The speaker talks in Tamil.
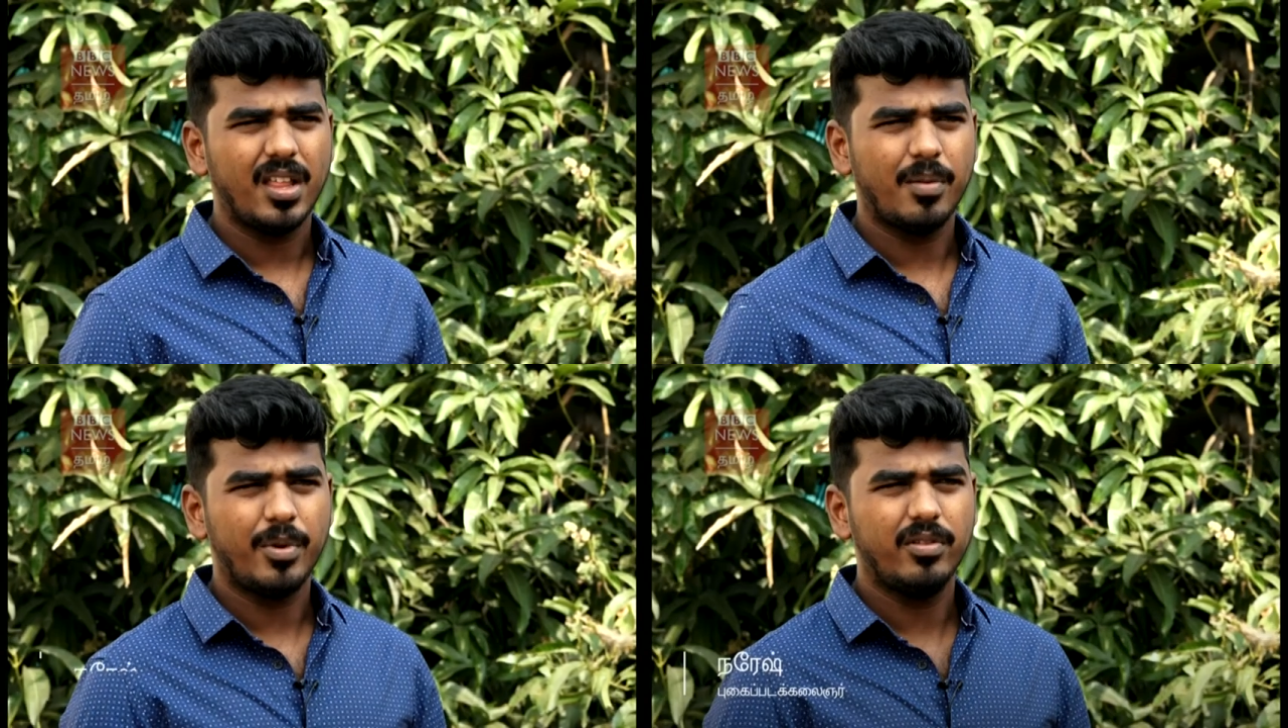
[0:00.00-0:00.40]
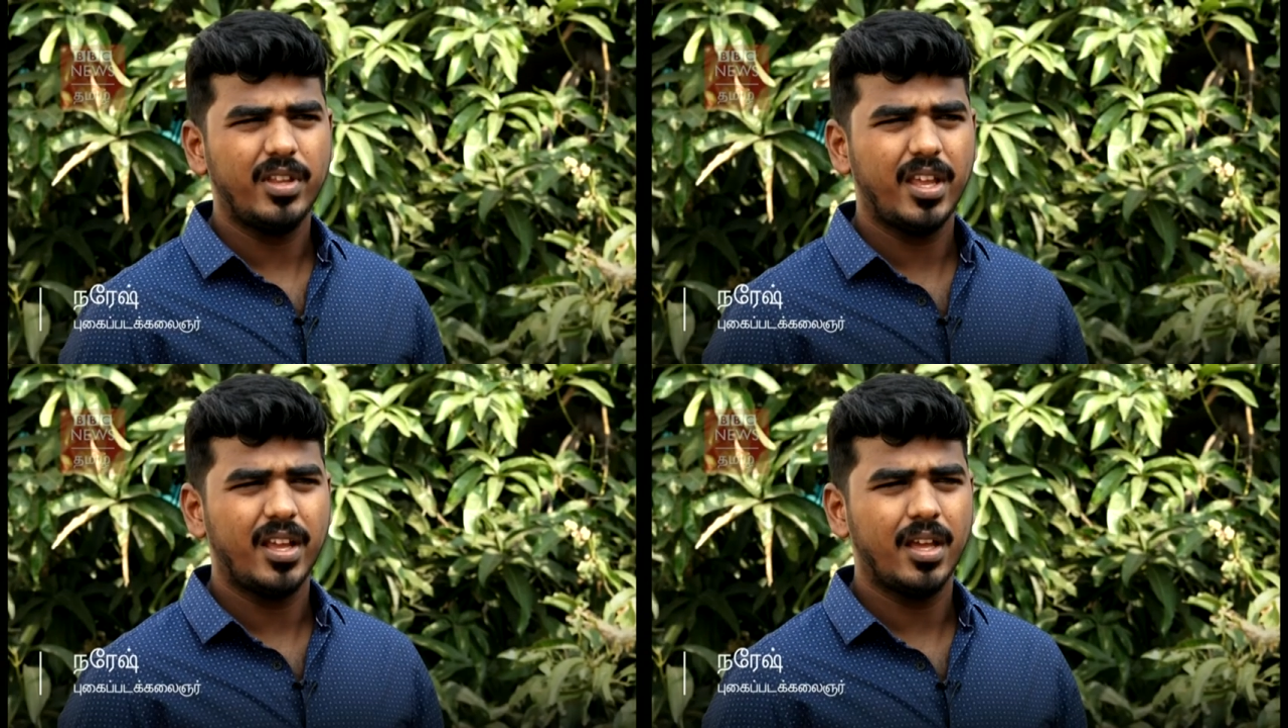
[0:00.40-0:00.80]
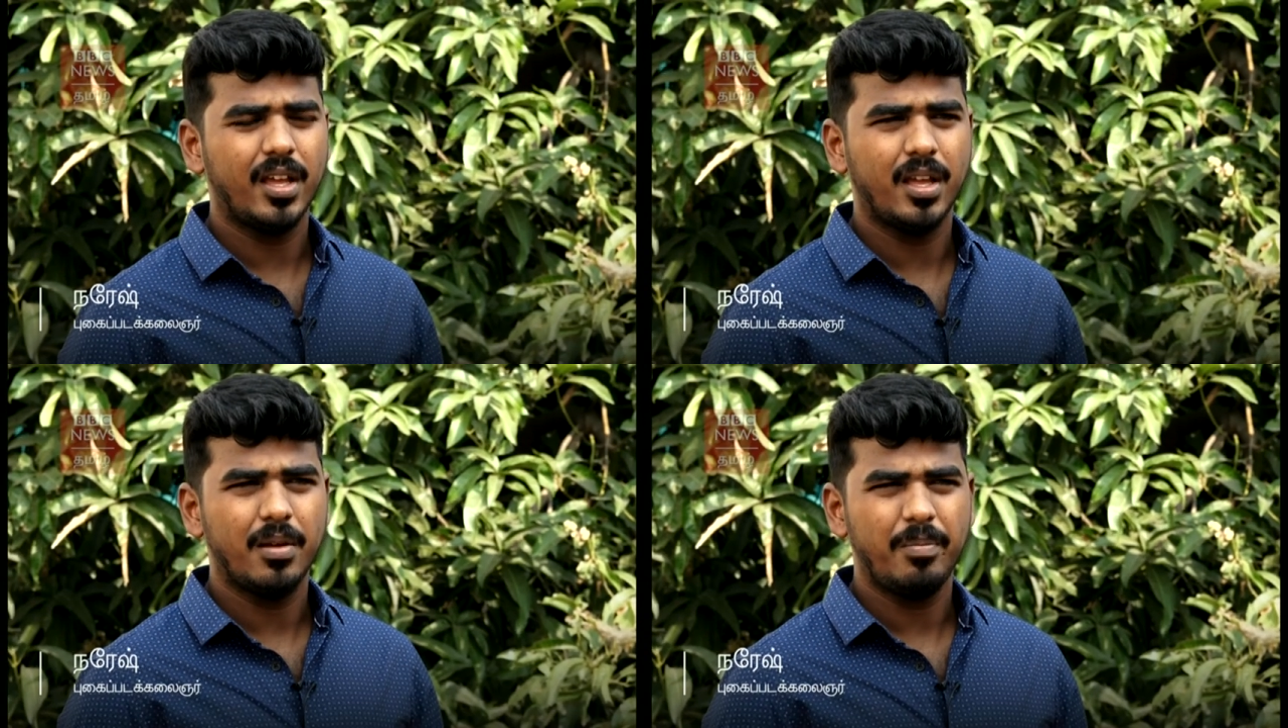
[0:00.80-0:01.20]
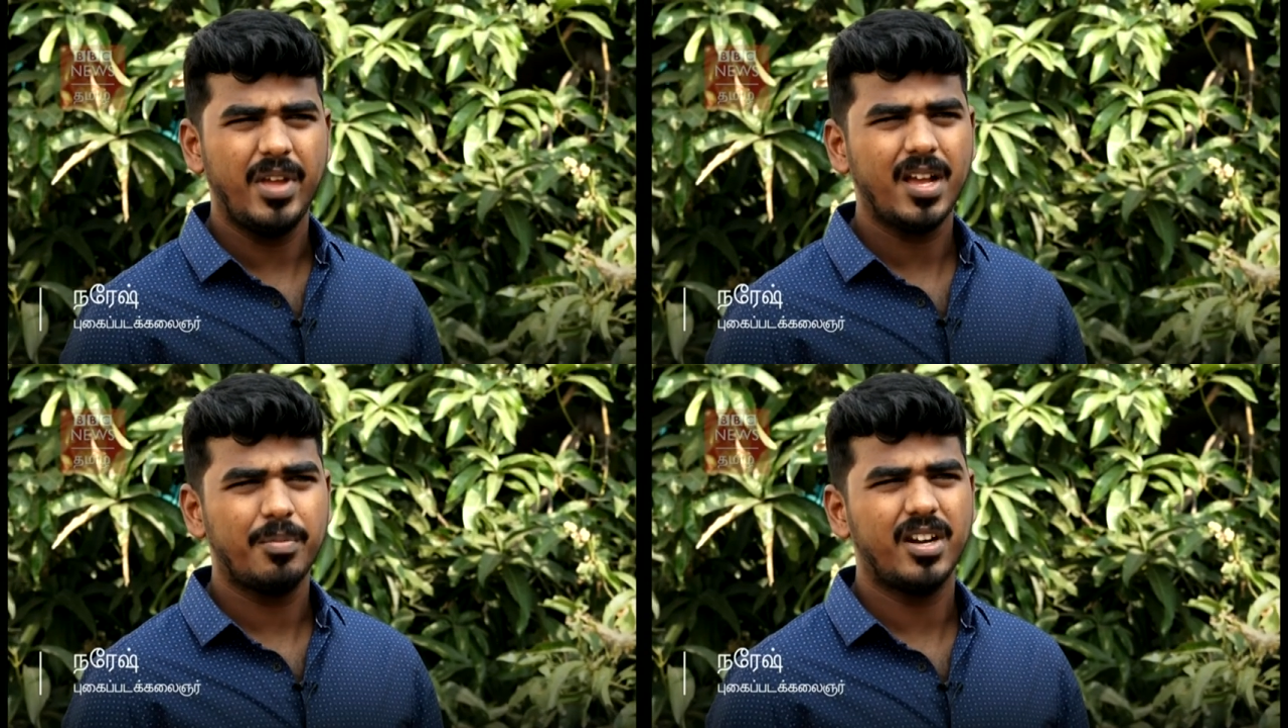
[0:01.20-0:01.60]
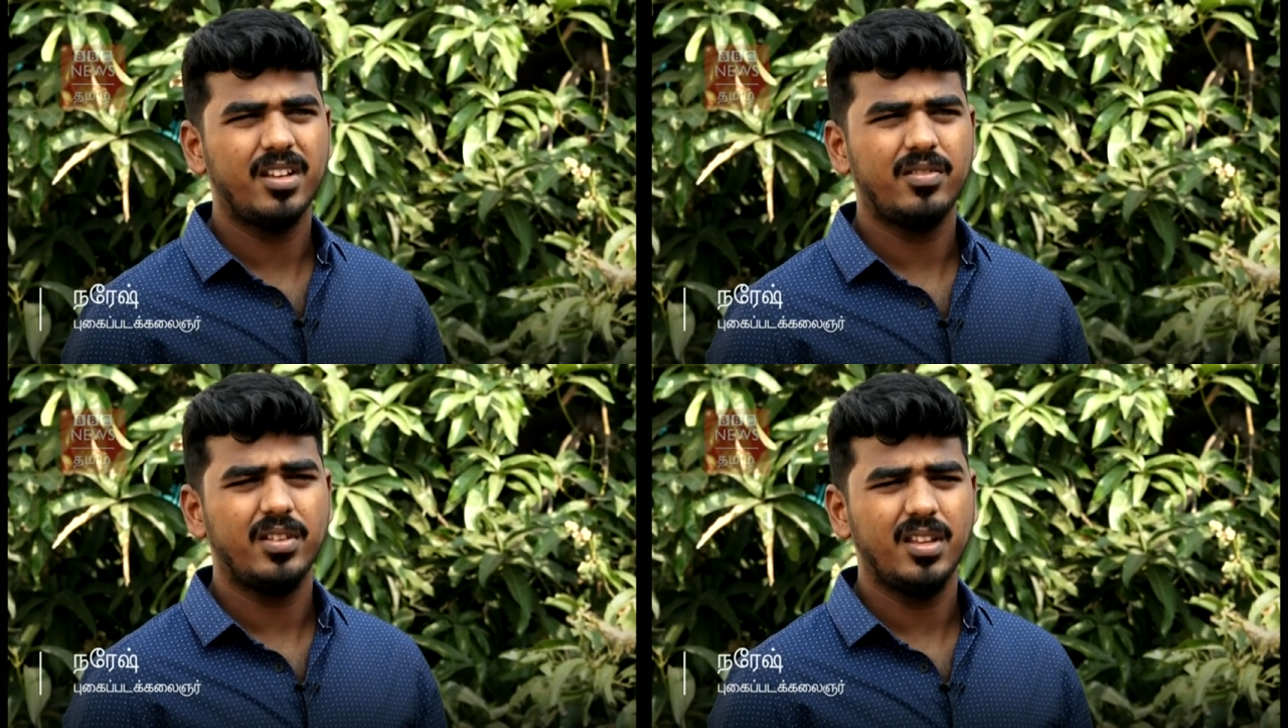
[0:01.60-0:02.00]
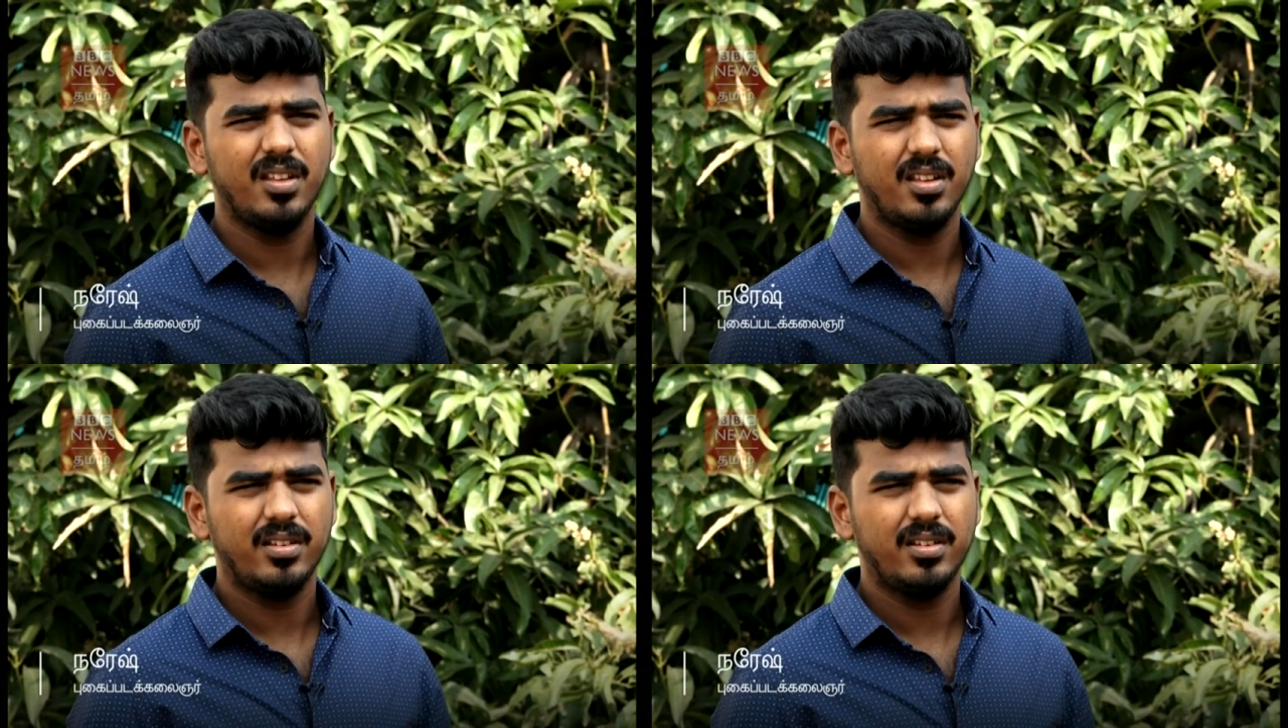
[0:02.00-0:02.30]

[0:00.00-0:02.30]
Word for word: அதுக்கப்புறம் வந்து எங்கள் மேக்கப் ஆர்டிஸ்ட் வந்து